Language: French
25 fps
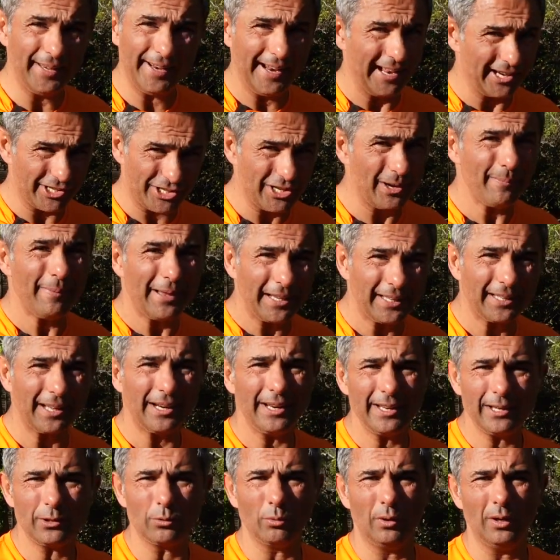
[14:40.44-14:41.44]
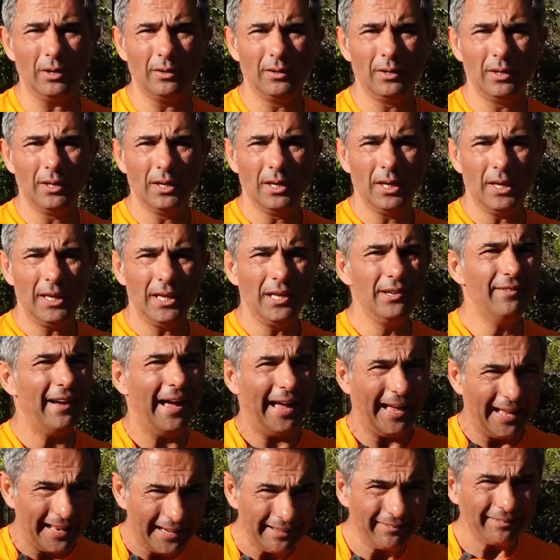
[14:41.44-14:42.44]
il n'a jamais calé quoi il va
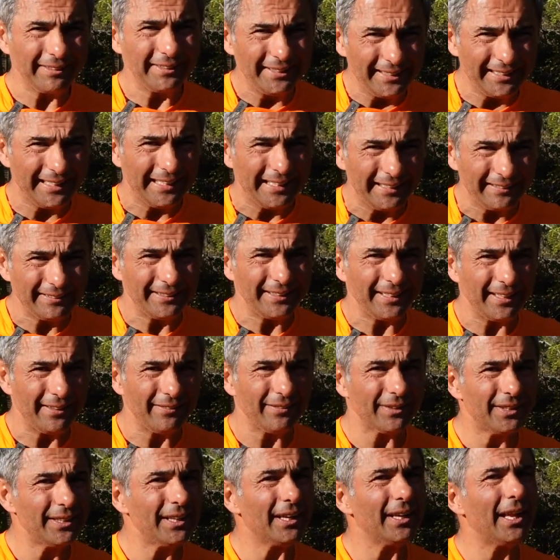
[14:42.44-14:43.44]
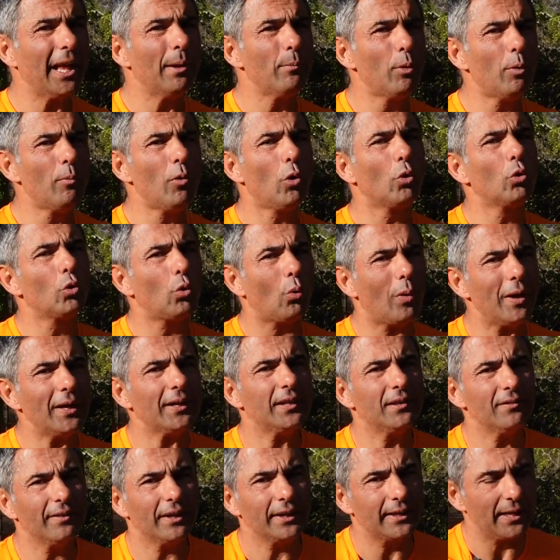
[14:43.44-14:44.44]
ralentir, ralentir, ralentir, et à un moment on croit
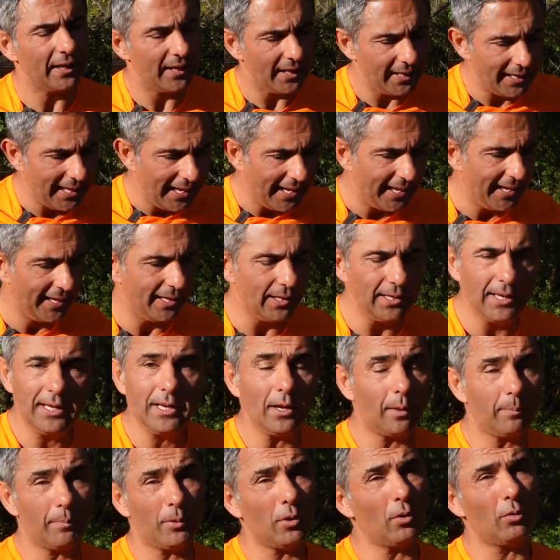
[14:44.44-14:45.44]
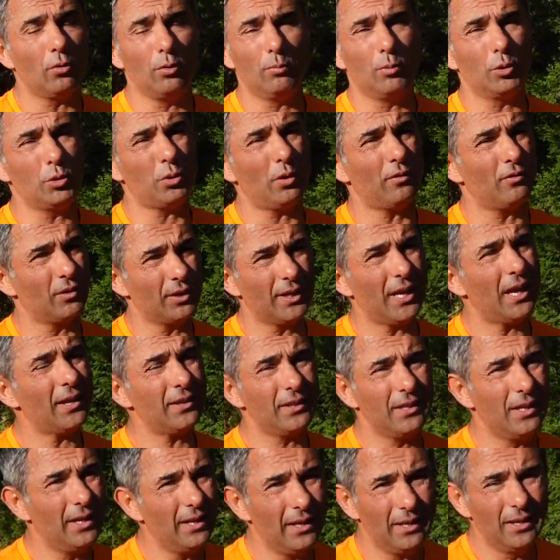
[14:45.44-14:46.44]
qu'il va caler, et, il reprend. Le moteur Vanguard,
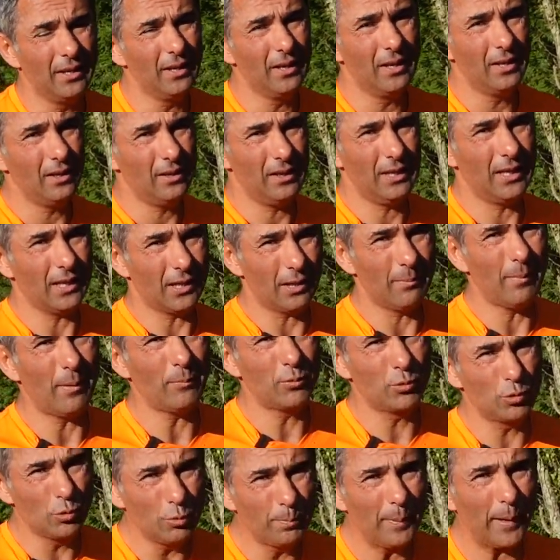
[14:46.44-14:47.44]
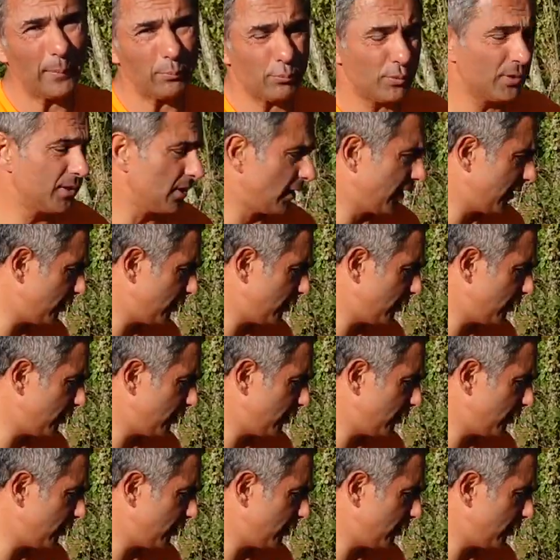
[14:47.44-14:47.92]
il est, il est quand même super puissant